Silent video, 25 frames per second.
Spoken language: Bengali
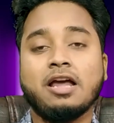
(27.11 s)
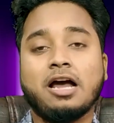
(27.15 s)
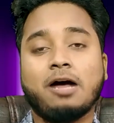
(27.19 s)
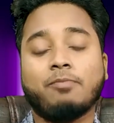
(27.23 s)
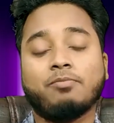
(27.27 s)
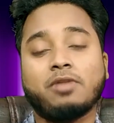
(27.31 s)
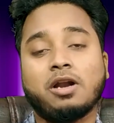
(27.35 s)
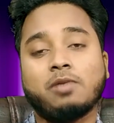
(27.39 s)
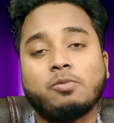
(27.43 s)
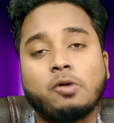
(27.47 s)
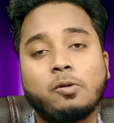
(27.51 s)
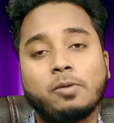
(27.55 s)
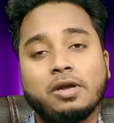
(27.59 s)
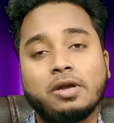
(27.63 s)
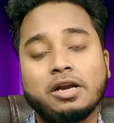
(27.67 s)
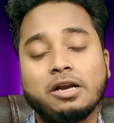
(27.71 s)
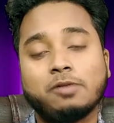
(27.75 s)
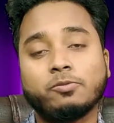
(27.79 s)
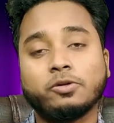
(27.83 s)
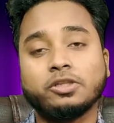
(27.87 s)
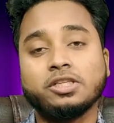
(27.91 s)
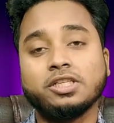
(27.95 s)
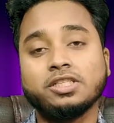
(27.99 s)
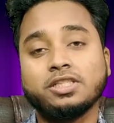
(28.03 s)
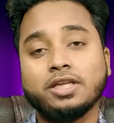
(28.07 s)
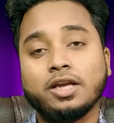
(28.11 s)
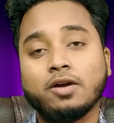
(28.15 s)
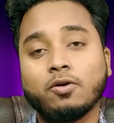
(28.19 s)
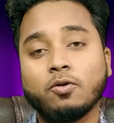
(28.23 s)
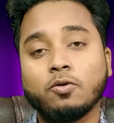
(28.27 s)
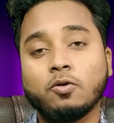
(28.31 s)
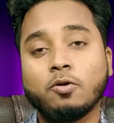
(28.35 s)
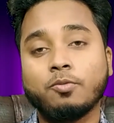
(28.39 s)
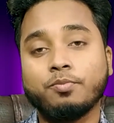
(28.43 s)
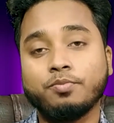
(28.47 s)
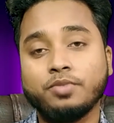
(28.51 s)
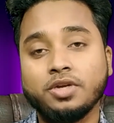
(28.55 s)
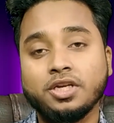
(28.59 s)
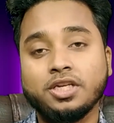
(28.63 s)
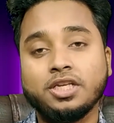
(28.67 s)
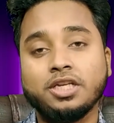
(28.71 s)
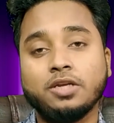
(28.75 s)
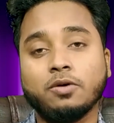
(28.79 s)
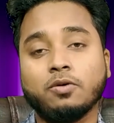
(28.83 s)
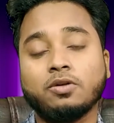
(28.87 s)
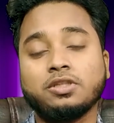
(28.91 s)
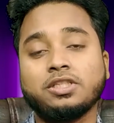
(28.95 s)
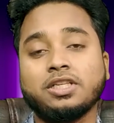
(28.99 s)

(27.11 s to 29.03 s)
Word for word: আপনার মোবাইলের মধ্যে যে কোনো ভিডিও